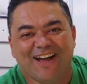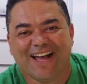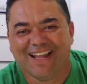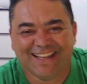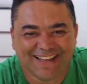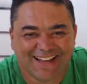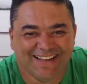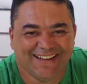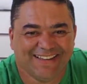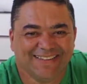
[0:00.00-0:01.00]
Fala
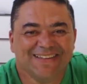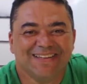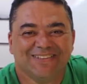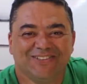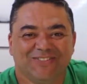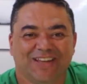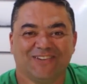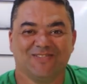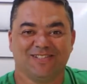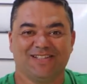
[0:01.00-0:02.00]
galera, tudo
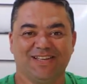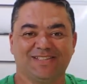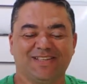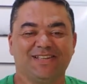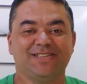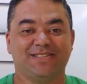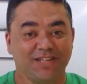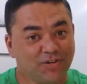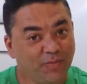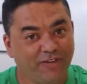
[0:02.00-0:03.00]
bem com vocês?
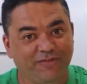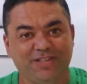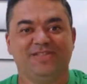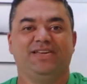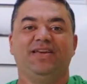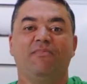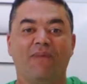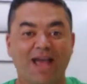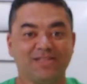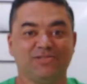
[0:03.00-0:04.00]
Sejam bem-vindos aí
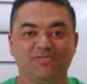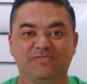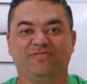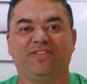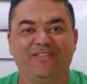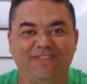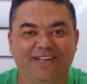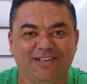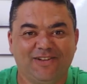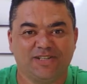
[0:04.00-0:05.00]
a mais um
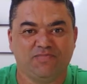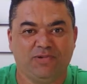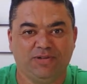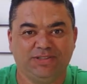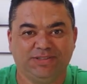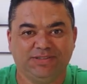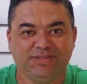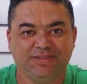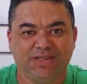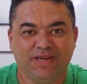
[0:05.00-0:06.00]
Flaviano Responde.
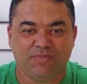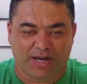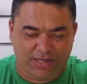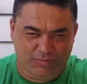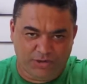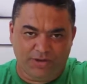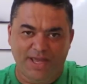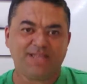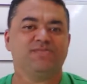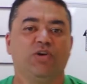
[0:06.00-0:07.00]
Para quem não me
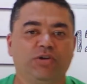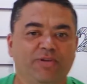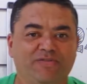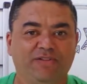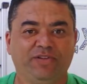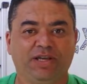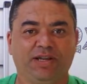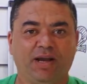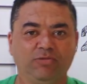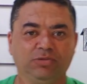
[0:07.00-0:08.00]
conhece, meu nome é
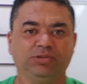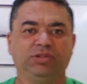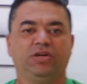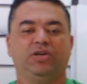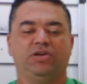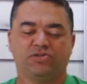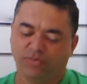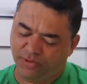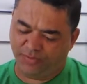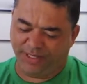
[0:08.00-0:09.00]
Flaviano Araújo, eu
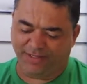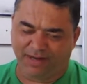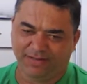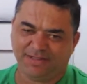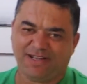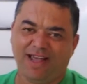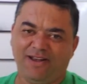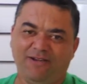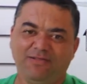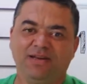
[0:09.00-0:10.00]
sou proprietário desse
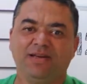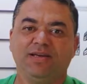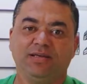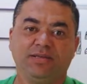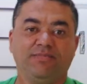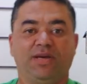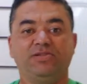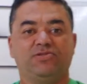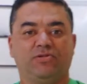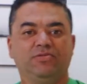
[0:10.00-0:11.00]
canal e
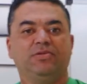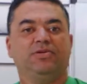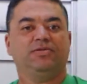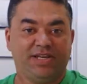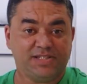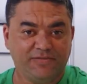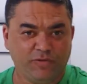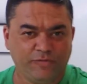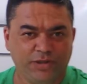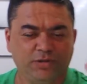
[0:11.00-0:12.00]
também sou
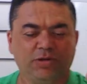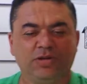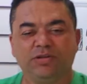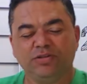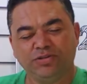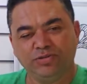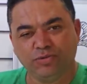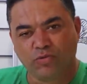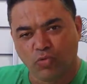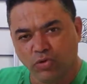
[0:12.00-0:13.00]
desenvolvedor
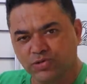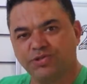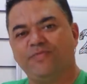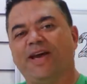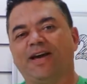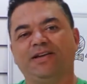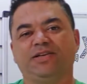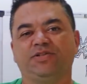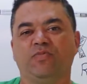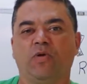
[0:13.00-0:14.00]
do curso de
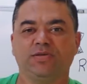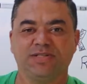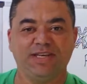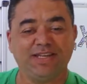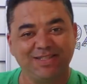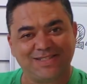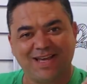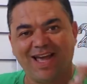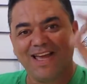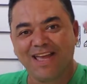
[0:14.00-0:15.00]
mecânica de motos aí que
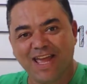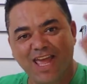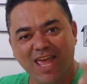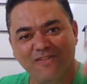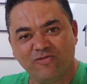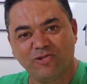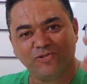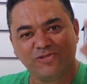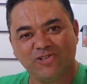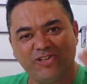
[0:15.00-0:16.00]
está
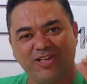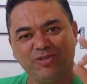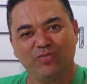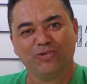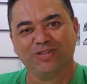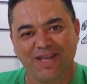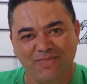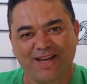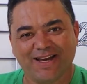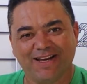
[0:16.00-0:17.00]
revolucionando o mundo
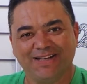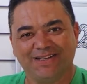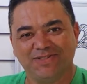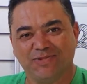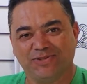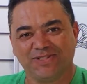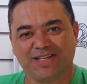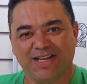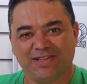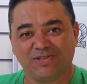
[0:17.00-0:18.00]
da mecânica de
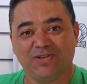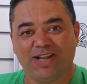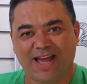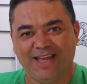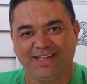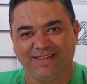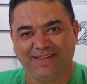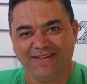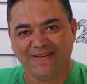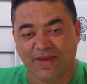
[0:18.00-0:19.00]
motocicletas online
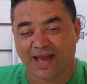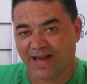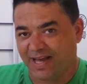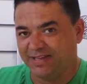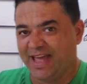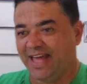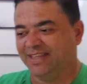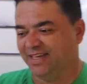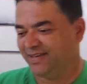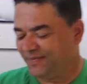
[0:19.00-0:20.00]
aí, no mercado
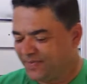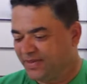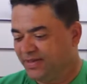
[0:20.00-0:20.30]
EAD.